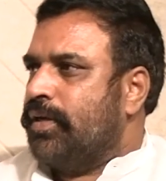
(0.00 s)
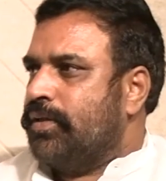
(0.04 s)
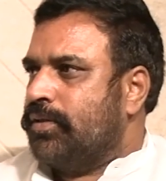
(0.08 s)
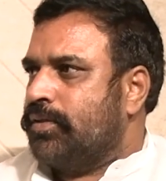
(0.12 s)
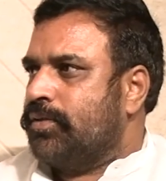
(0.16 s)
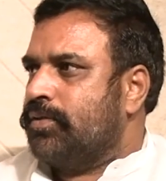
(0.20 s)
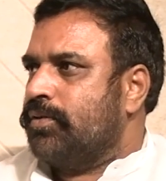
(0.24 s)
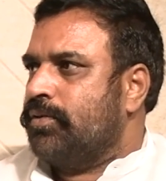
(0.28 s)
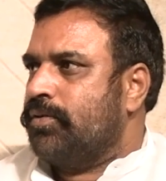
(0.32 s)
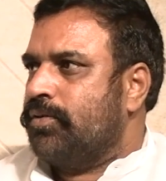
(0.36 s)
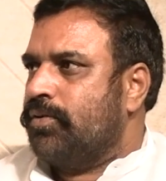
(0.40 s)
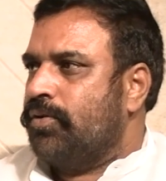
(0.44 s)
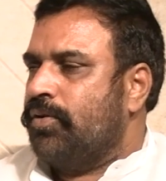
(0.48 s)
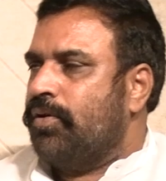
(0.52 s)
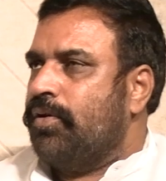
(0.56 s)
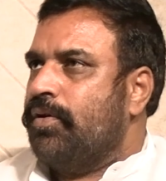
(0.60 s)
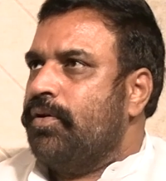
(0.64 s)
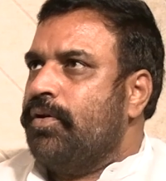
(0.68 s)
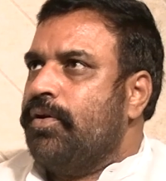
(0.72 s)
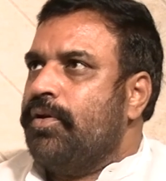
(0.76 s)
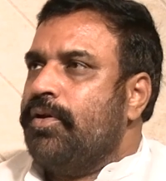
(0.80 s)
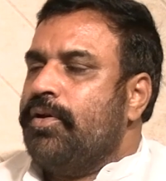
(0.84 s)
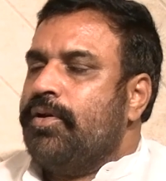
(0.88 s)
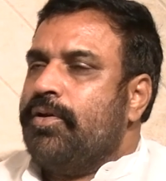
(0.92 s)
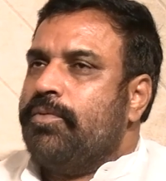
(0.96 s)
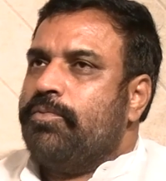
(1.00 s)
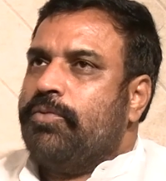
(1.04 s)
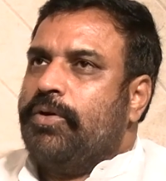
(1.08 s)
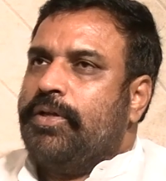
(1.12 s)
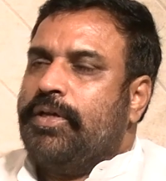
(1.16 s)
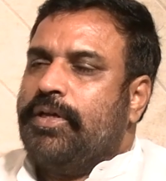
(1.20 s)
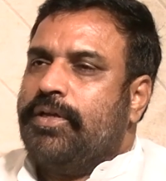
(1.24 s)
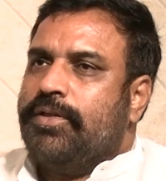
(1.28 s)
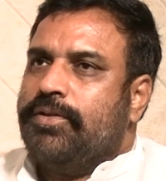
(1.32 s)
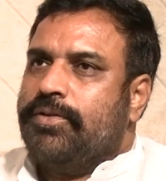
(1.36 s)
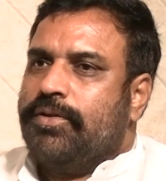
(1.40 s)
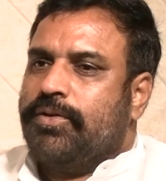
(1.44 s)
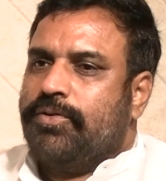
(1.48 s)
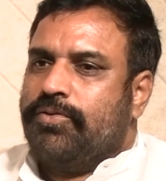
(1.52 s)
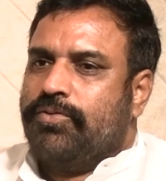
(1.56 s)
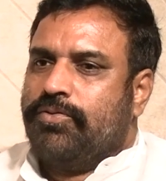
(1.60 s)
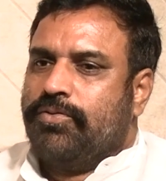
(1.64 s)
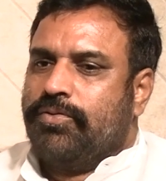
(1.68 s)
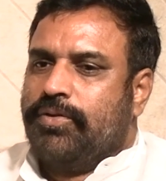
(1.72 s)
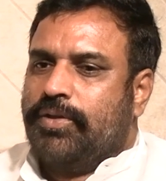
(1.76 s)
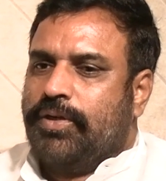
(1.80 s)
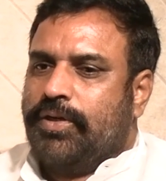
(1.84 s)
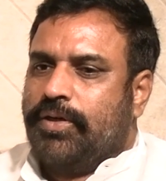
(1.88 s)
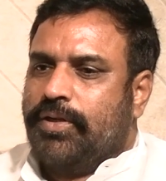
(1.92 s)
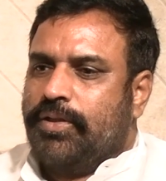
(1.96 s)
వాయిస్ ఇప్పుడు ఏం
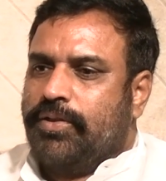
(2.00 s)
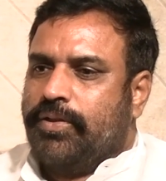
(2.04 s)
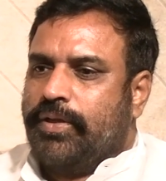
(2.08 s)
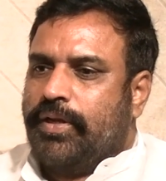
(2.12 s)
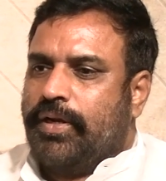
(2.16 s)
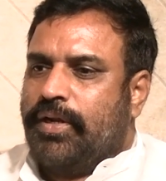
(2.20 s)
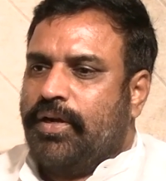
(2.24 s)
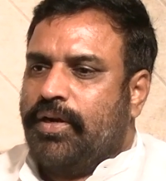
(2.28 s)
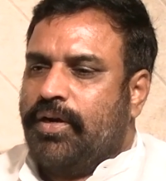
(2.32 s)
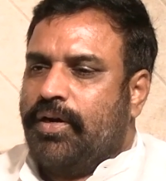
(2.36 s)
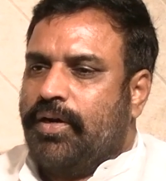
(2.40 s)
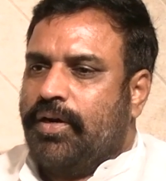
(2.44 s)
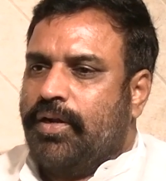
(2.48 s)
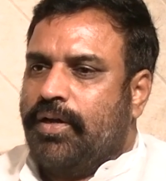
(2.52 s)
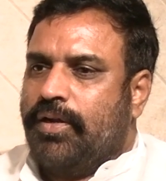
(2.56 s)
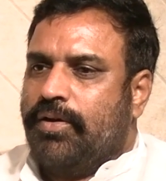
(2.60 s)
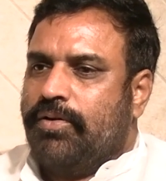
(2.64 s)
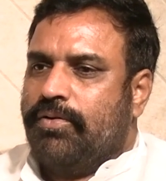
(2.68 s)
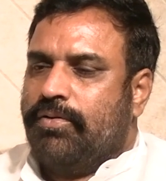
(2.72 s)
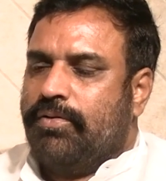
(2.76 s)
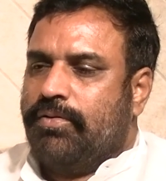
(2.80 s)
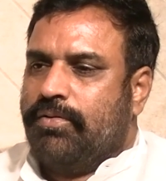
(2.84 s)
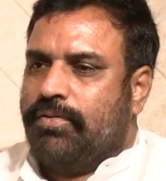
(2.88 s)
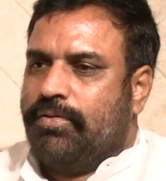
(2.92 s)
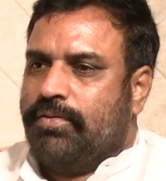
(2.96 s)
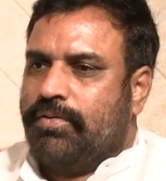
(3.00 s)
జరుగుతుందంటే తెలంగాణలో